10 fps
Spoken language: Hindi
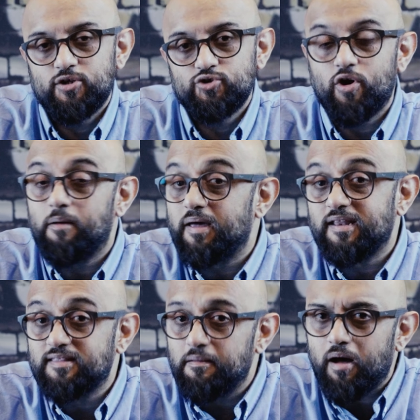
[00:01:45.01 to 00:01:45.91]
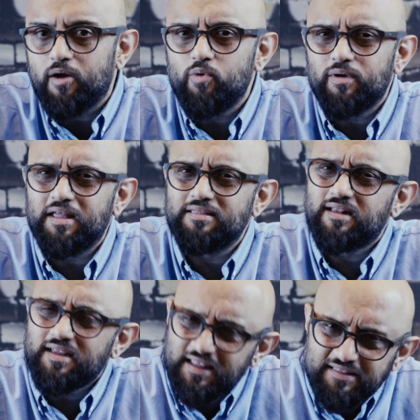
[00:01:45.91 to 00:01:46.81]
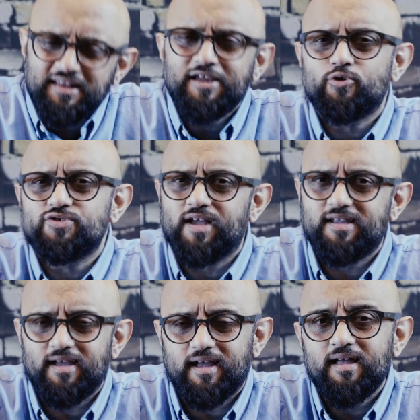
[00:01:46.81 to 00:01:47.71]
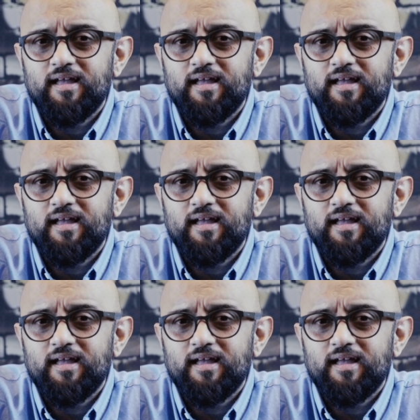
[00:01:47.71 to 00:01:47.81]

जो हमारे दिमागों के अंदर इतनी घुस गई है